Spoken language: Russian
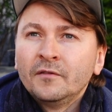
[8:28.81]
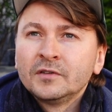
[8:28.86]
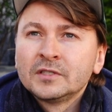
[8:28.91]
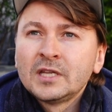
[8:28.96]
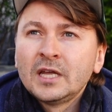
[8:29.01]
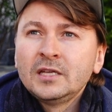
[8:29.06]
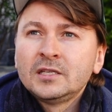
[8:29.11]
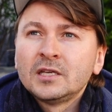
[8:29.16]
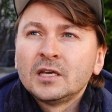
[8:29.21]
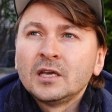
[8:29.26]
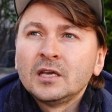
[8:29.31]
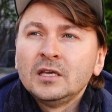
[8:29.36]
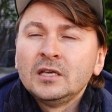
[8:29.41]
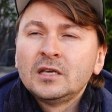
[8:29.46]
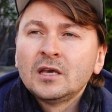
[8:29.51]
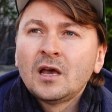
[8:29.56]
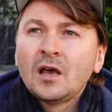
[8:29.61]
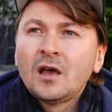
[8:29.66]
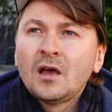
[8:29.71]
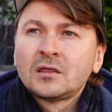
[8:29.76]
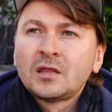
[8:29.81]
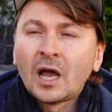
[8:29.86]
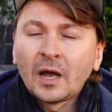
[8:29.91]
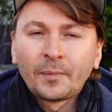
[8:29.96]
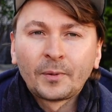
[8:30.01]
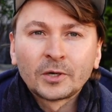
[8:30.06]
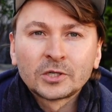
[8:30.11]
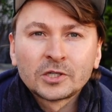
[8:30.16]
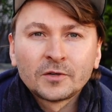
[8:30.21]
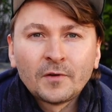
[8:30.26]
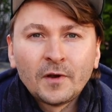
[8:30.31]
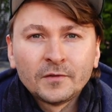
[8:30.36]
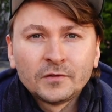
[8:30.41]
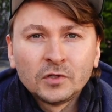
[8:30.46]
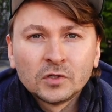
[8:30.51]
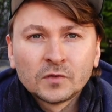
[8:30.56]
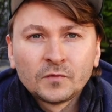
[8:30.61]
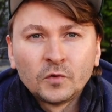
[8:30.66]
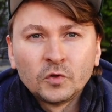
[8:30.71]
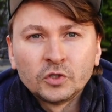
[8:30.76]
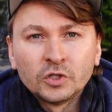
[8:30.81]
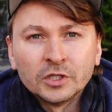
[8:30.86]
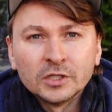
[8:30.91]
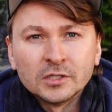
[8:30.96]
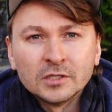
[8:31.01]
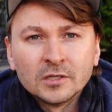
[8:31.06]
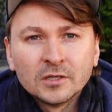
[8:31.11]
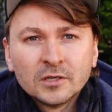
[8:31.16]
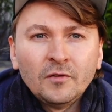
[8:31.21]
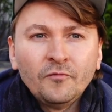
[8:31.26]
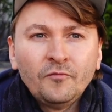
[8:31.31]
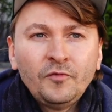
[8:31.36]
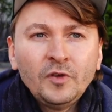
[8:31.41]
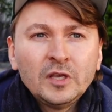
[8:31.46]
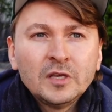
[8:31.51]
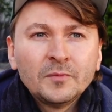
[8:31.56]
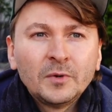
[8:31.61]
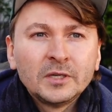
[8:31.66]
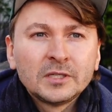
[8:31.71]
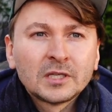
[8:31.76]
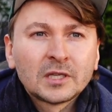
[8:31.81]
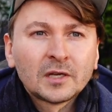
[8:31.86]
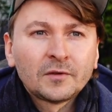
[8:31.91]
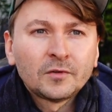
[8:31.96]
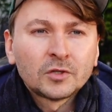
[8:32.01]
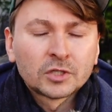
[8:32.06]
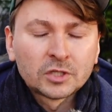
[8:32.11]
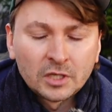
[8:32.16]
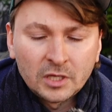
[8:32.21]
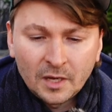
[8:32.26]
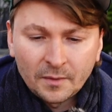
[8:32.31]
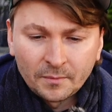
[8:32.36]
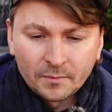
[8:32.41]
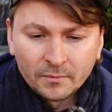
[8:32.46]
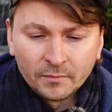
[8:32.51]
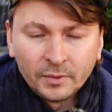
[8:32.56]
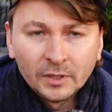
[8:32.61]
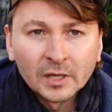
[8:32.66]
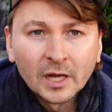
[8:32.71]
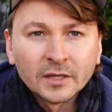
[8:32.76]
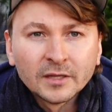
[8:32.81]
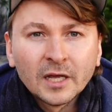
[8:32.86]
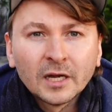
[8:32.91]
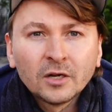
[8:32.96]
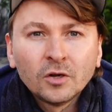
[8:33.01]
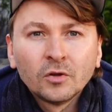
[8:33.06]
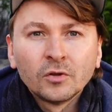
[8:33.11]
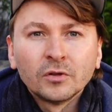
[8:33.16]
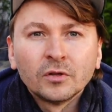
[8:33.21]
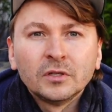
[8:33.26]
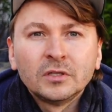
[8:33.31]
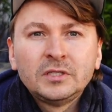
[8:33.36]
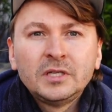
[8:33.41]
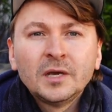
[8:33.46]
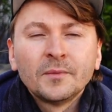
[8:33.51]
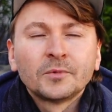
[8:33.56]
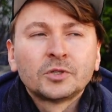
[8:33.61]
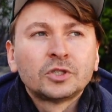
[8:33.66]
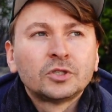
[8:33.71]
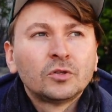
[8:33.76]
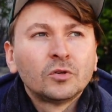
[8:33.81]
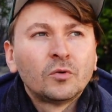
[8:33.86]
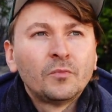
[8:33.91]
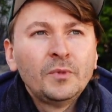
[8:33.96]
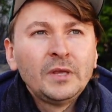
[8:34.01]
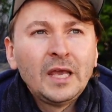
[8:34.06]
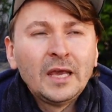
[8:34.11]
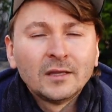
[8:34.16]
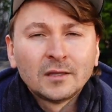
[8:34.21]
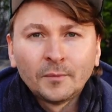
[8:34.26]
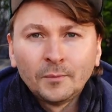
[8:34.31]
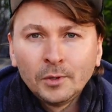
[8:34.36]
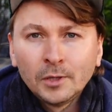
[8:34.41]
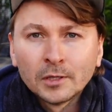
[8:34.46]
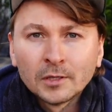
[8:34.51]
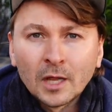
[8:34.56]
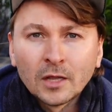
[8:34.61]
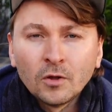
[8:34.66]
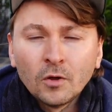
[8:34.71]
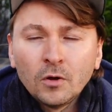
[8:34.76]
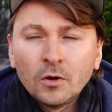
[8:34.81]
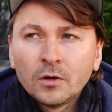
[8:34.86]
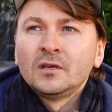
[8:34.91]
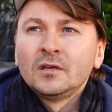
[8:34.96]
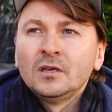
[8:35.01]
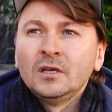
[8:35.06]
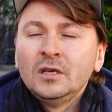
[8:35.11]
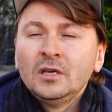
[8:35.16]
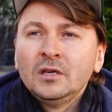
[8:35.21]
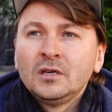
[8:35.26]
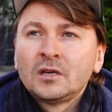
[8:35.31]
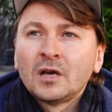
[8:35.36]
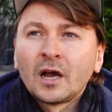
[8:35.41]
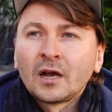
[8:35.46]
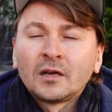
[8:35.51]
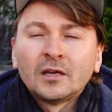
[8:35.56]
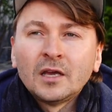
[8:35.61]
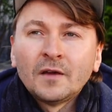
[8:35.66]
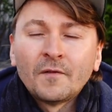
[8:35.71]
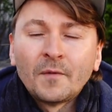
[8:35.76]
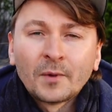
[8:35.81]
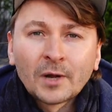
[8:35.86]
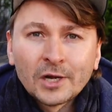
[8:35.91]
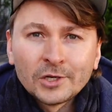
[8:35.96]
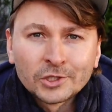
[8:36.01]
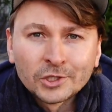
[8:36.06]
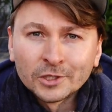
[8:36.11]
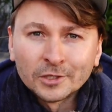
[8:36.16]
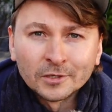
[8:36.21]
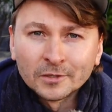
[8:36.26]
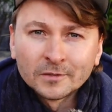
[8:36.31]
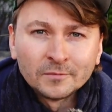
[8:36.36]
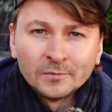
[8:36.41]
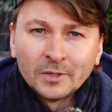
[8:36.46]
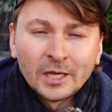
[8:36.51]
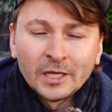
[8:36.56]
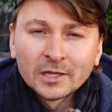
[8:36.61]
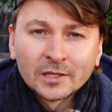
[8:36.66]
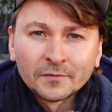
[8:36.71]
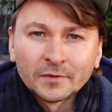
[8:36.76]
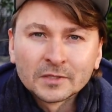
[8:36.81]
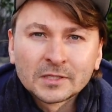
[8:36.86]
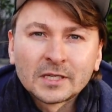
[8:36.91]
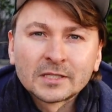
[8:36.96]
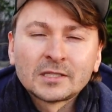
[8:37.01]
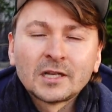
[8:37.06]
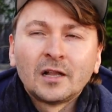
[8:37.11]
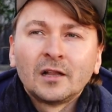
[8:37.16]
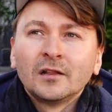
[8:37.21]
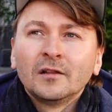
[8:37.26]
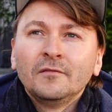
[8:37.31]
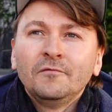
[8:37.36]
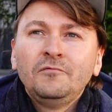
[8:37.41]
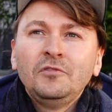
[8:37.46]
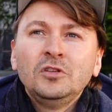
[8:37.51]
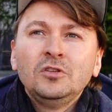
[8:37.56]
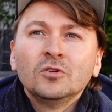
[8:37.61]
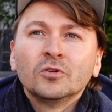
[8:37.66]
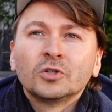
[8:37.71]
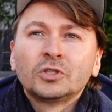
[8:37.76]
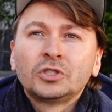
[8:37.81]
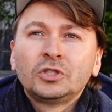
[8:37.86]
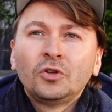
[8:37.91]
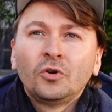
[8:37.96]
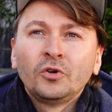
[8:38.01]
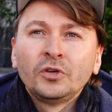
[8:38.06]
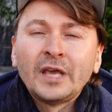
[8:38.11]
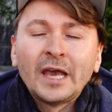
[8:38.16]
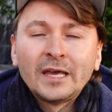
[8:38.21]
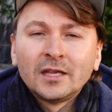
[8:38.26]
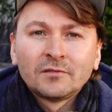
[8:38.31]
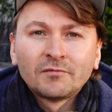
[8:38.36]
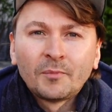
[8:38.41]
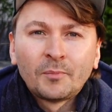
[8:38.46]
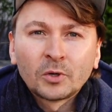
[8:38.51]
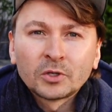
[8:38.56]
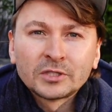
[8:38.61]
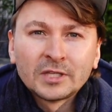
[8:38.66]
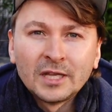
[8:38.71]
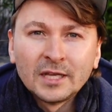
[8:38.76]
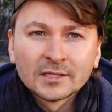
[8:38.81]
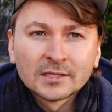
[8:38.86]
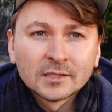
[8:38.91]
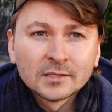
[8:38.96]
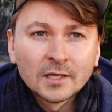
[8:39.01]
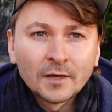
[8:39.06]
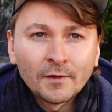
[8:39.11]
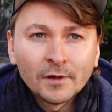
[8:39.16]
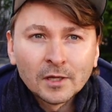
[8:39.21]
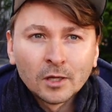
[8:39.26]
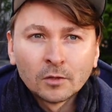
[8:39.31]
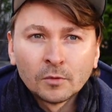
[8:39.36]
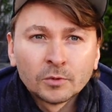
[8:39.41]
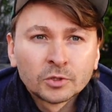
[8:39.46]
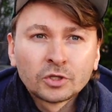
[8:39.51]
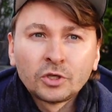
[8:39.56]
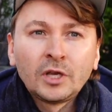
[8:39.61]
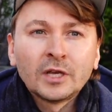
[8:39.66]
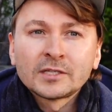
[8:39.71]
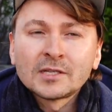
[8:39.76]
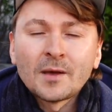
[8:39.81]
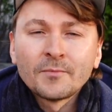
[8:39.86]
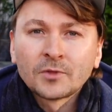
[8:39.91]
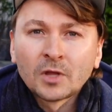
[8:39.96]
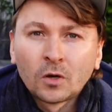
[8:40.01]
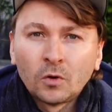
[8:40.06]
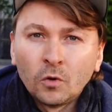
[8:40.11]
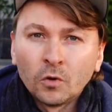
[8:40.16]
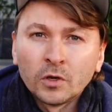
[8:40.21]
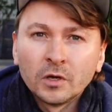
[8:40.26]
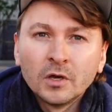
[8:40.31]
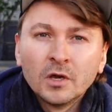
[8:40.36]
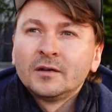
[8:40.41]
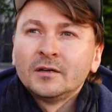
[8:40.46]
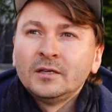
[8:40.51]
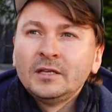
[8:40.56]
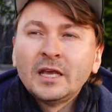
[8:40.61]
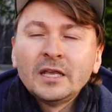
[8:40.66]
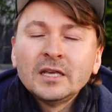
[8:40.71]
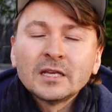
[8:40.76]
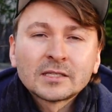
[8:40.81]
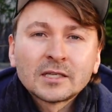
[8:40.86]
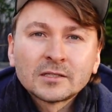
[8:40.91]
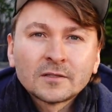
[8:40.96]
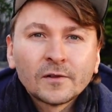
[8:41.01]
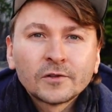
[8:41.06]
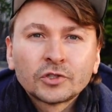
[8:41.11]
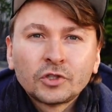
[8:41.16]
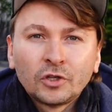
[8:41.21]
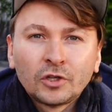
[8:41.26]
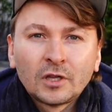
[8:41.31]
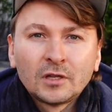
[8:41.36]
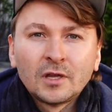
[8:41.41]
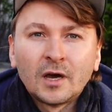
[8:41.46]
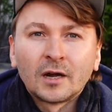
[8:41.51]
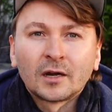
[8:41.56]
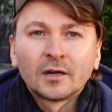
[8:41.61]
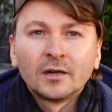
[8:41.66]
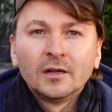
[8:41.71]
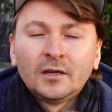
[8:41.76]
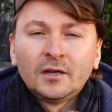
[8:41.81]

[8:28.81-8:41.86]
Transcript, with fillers: Вы знаете, я так проживаю всю свою жизнь. Видимо, из-за того, что я был одарен тем, что мне это было дано, и как я вам раньше до этого сказал в видео, что я этого просто не осознавал, я думал, что я сам такой. Я не осознал, что это дар.